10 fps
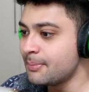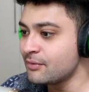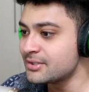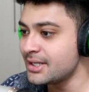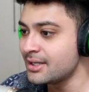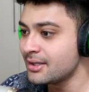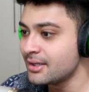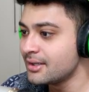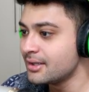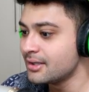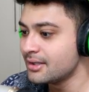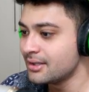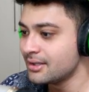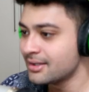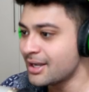E pra você? Nossa!
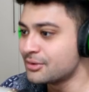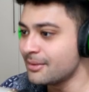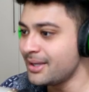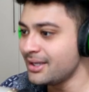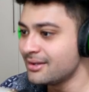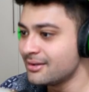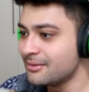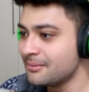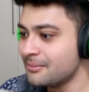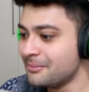Caiu também? também?